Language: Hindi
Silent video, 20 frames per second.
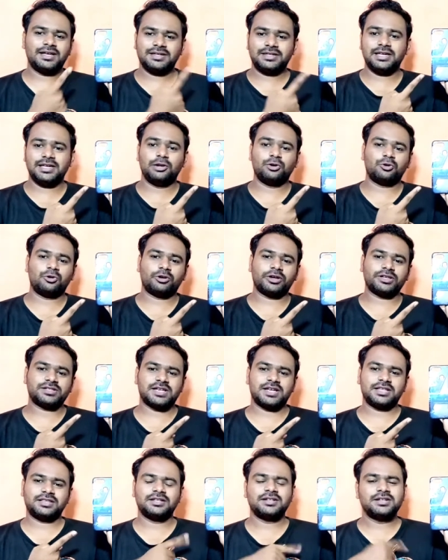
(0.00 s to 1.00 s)
ये लोगों के
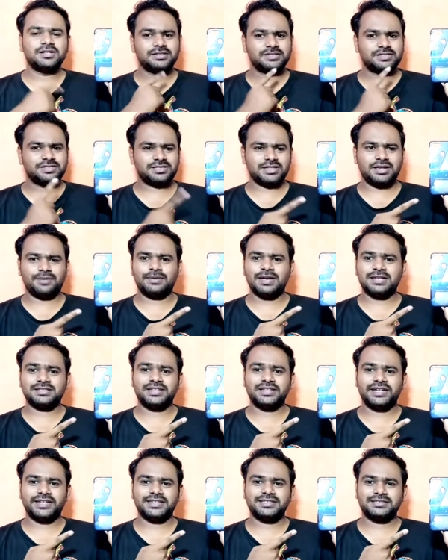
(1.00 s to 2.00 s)
साथ सेम एज
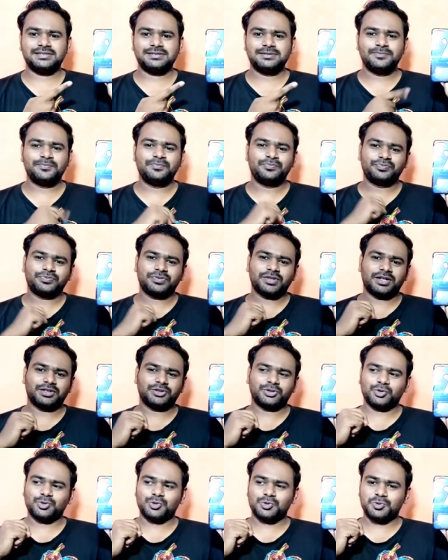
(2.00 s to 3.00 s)
इट इज
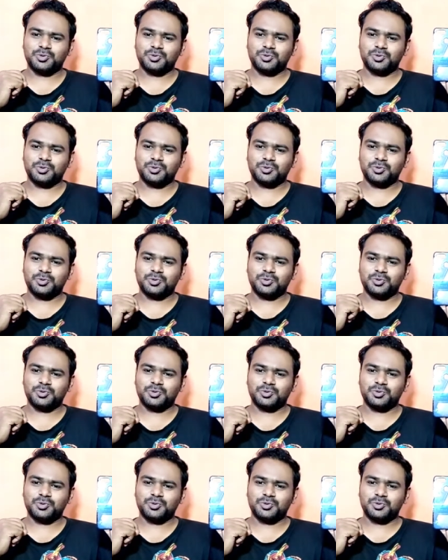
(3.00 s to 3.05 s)
तो